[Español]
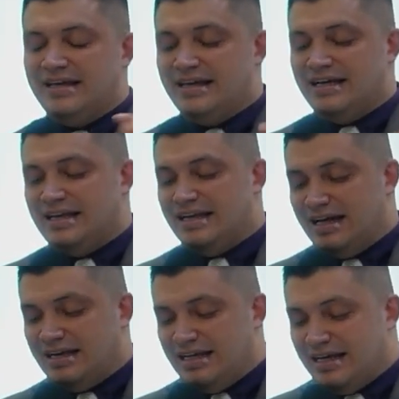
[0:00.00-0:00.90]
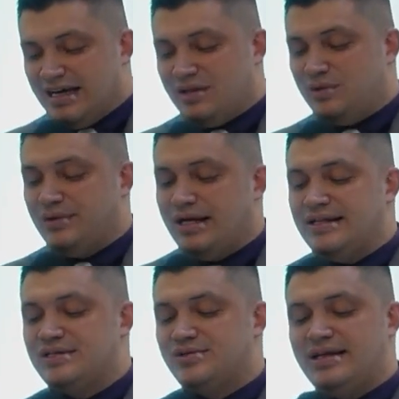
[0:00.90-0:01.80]
La ligadura
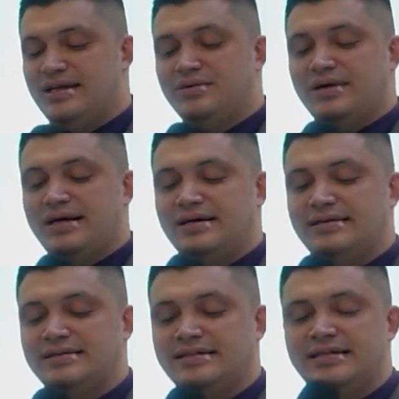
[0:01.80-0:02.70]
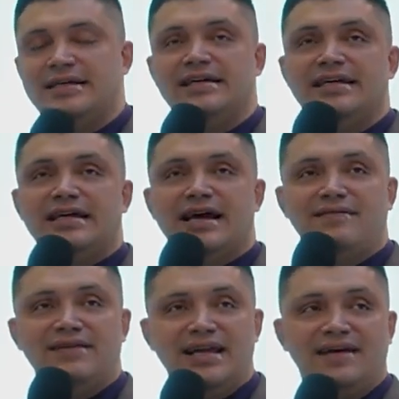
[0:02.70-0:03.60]
de su lengua y
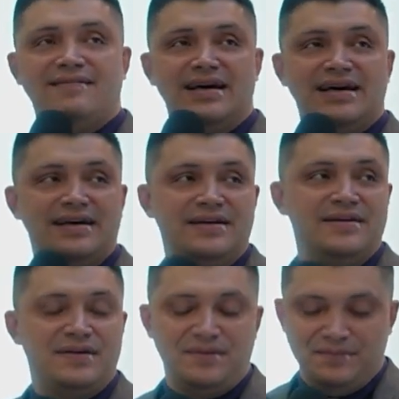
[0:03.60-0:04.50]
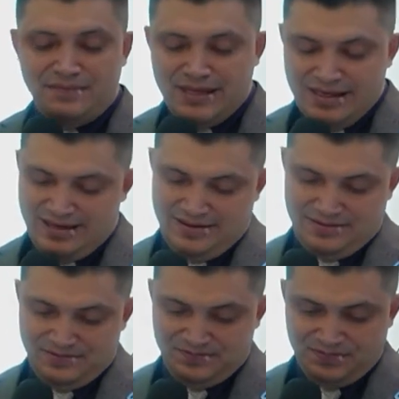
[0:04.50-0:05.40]
hablaba
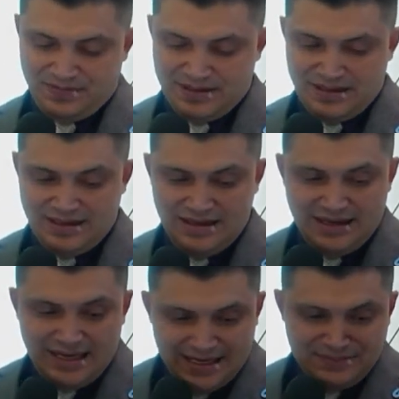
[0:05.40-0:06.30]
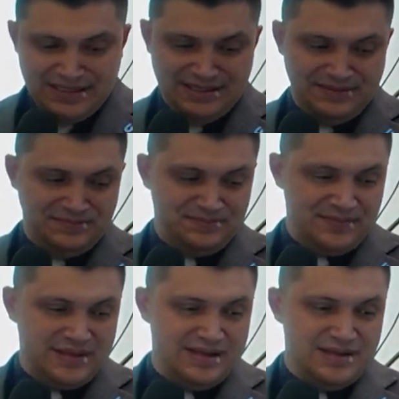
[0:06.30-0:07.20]
bien. Amén.
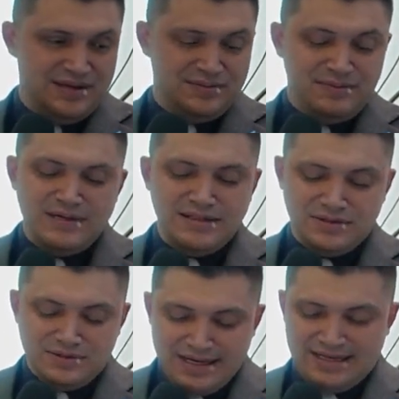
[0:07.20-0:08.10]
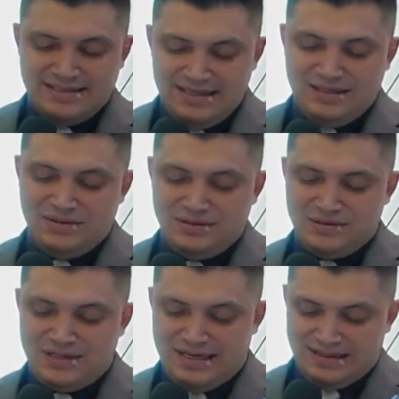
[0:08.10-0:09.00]
Pueden tomar asiento,
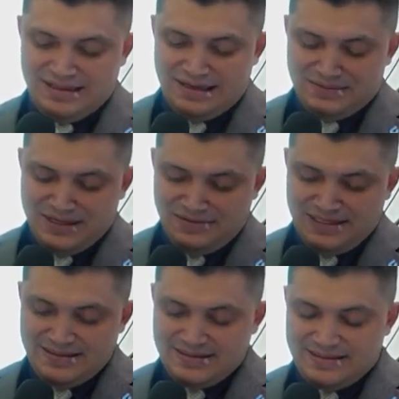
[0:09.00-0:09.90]
sean tan amables.